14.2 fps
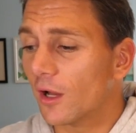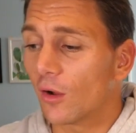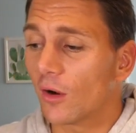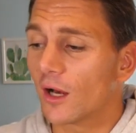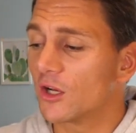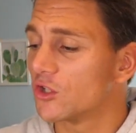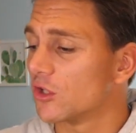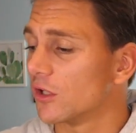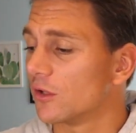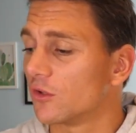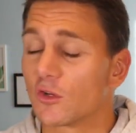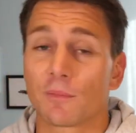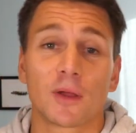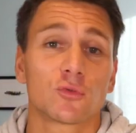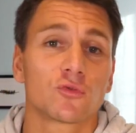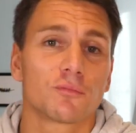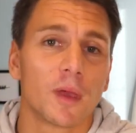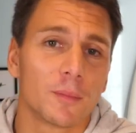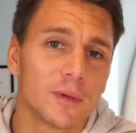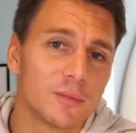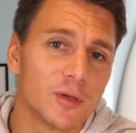Alors là, j'ai pas toute
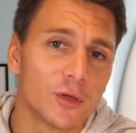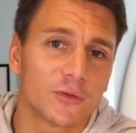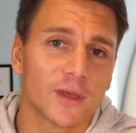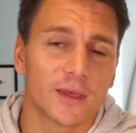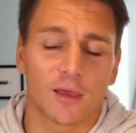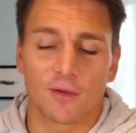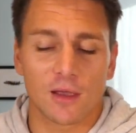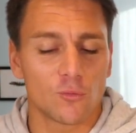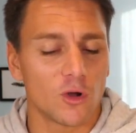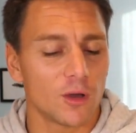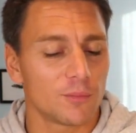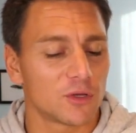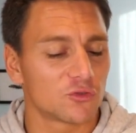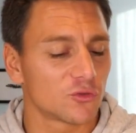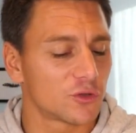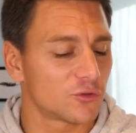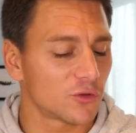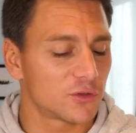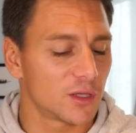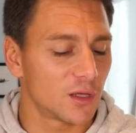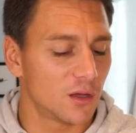ma bibliothèque avec moi, mais je t'en ai
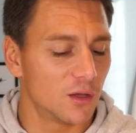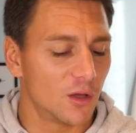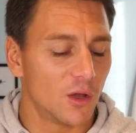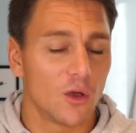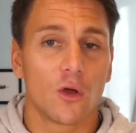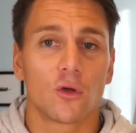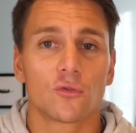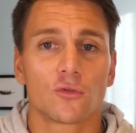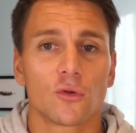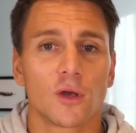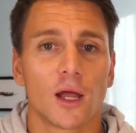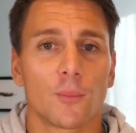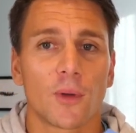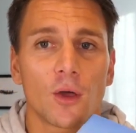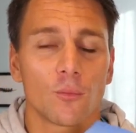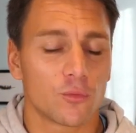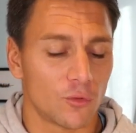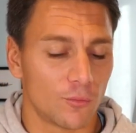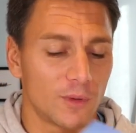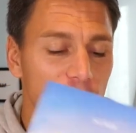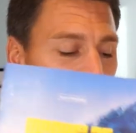sorti deux là, par
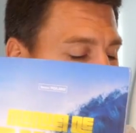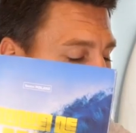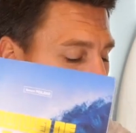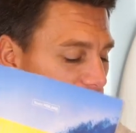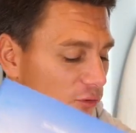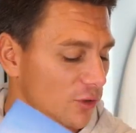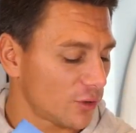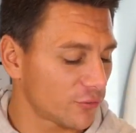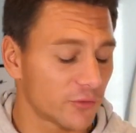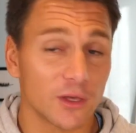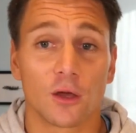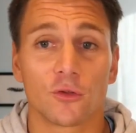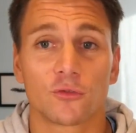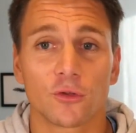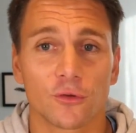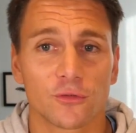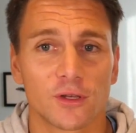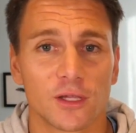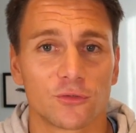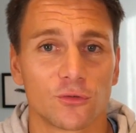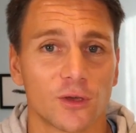exemple, le manuel du surf et Surf
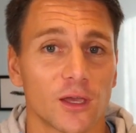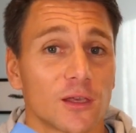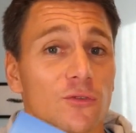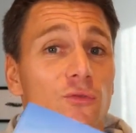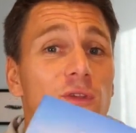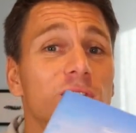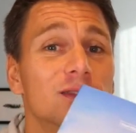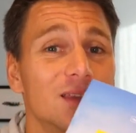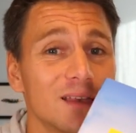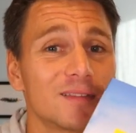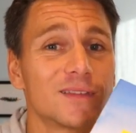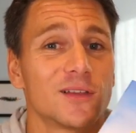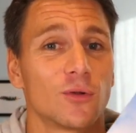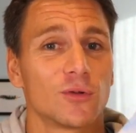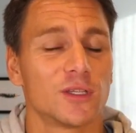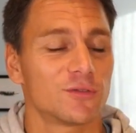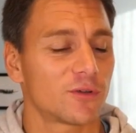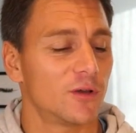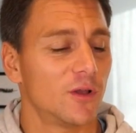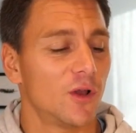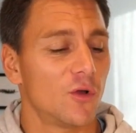Clés Secrets, qui sont d'excellents
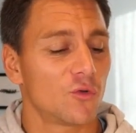livres.